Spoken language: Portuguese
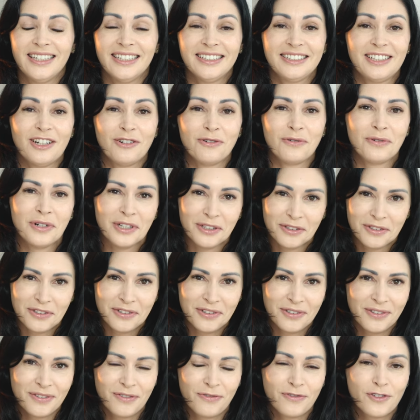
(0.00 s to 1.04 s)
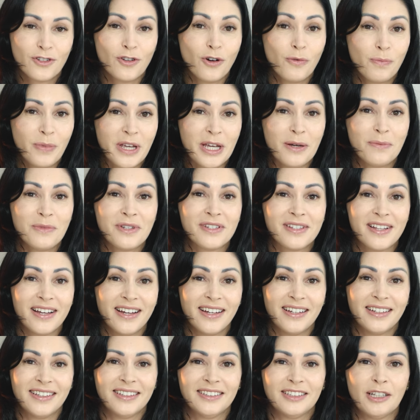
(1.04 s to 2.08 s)
Então, quando soubemos
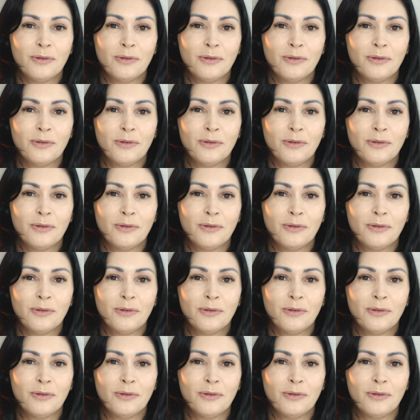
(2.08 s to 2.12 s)
da,